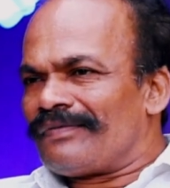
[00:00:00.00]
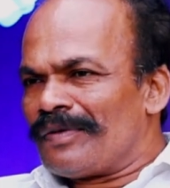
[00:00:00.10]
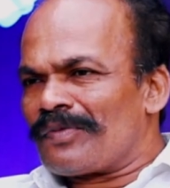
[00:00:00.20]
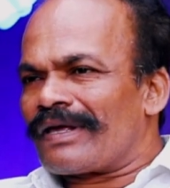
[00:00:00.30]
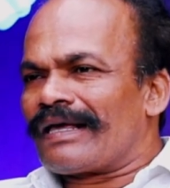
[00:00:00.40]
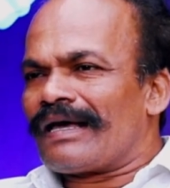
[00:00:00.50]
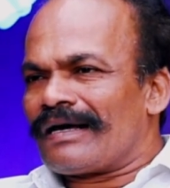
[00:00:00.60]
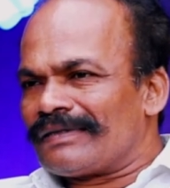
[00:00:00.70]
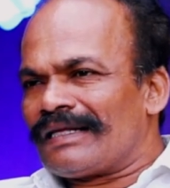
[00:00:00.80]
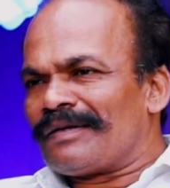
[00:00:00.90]
விடுமுறைக்காக
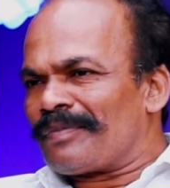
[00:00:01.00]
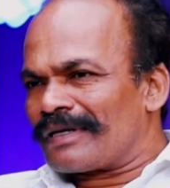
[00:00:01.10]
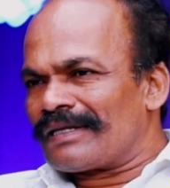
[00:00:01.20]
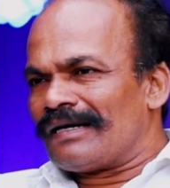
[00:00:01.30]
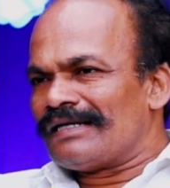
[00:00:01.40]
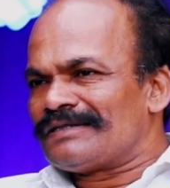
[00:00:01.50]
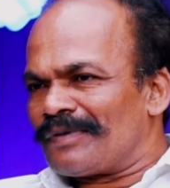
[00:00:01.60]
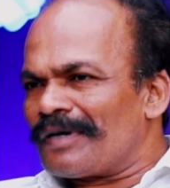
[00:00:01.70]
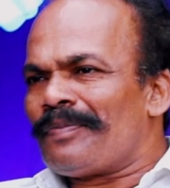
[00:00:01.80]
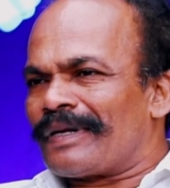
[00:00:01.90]
வந்து அந்த படத்தை ரிலீஸ்
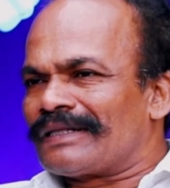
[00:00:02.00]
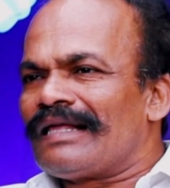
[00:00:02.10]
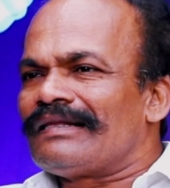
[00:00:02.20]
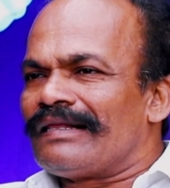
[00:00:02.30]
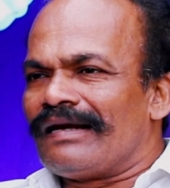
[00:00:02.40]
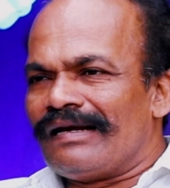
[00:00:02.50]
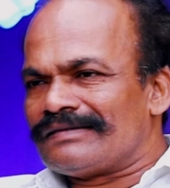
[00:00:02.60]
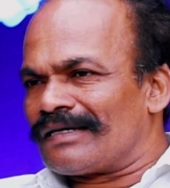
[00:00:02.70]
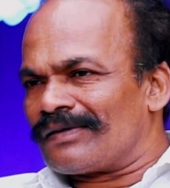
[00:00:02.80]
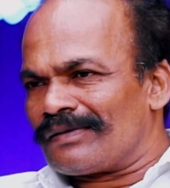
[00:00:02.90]
பண்ணுறோம் பத்தாம் தேதி
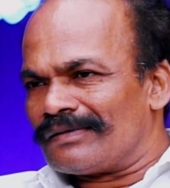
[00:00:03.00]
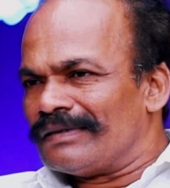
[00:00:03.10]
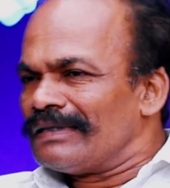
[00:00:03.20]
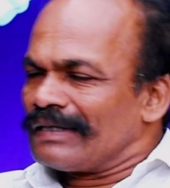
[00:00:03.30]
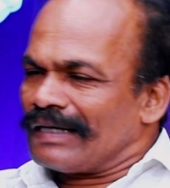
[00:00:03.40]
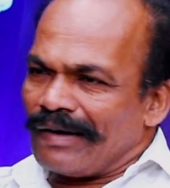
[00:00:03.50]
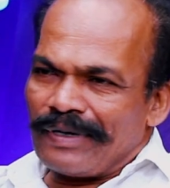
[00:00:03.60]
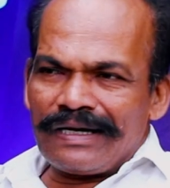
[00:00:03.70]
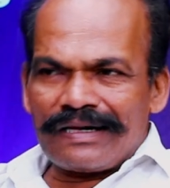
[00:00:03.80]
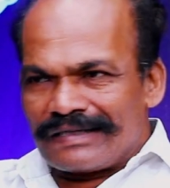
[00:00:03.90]
ரிலீஸ் ஆகும்
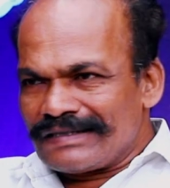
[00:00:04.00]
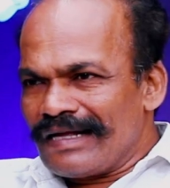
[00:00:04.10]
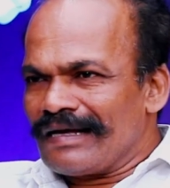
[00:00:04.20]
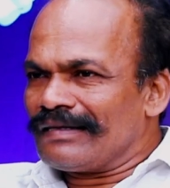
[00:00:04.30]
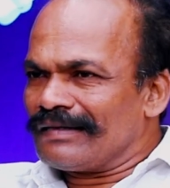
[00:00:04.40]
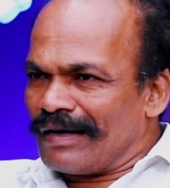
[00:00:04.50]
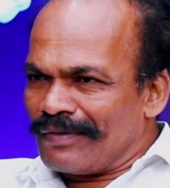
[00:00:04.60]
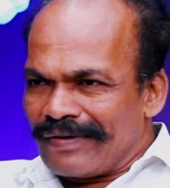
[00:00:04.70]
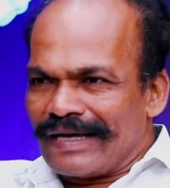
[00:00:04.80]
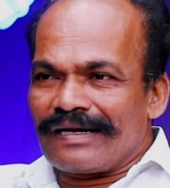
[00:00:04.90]
அப்படின்னு ரஜினிகாந்த்
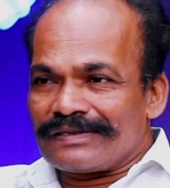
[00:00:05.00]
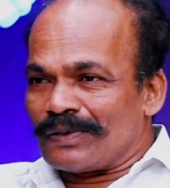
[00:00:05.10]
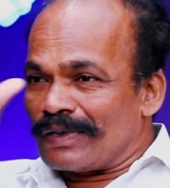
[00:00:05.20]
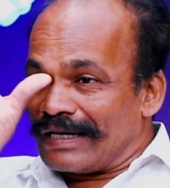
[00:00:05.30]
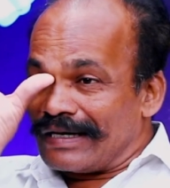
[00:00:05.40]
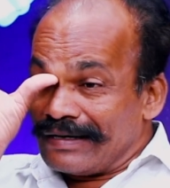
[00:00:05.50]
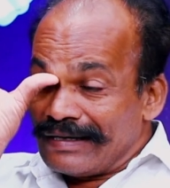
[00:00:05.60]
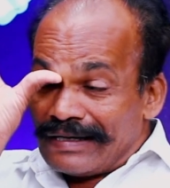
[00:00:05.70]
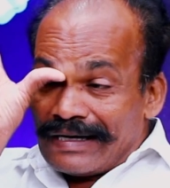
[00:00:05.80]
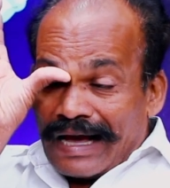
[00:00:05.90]
அவர் வாயால சொல்றார்
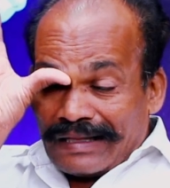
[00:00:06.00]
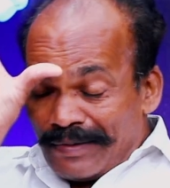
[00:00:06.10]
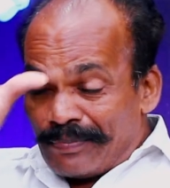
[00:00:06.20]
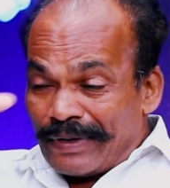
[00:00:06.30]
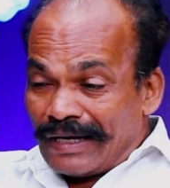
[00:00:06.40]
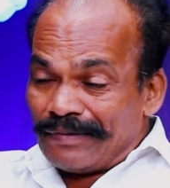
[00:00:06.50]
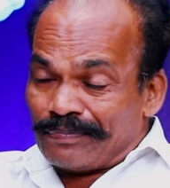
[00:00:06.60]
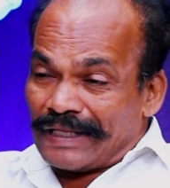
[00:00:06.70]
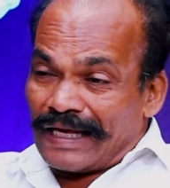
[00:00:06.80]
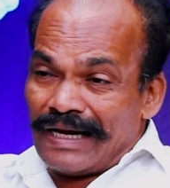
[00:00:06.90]
அதன் பிறகு
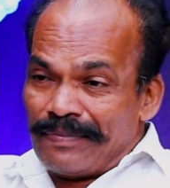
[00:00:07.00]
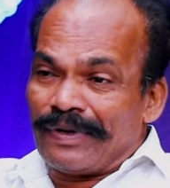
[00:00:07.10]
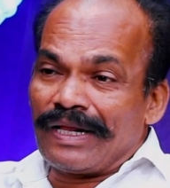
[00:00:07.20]
தயாரிப்பு